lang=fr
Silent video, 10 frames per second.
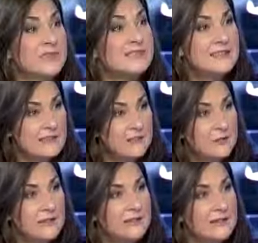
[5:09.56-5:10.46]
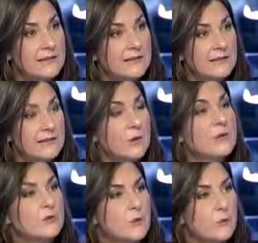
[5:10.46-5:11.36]
déceler sur Internet et
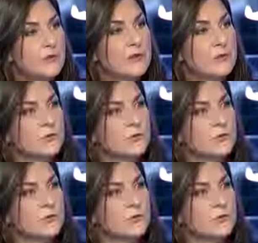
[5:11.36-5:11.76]
comment est-ce qu'on peut lutter